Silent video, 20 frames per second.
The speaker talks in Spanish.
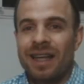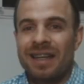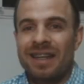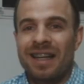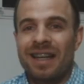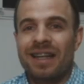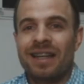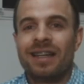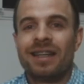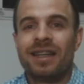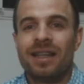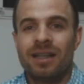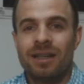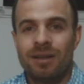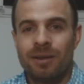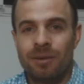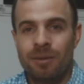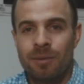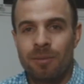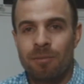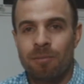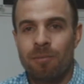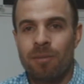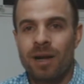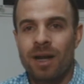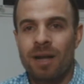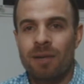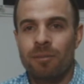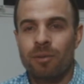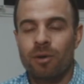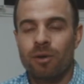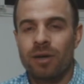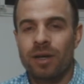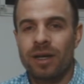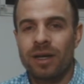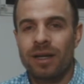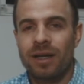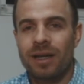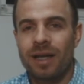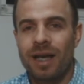tanta energía
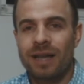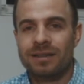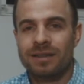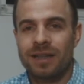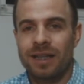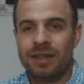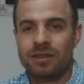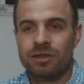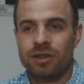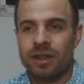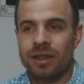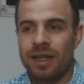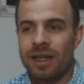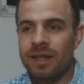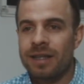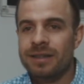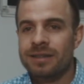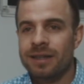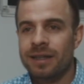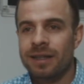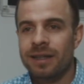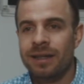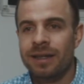para poder hacer eso? Y ella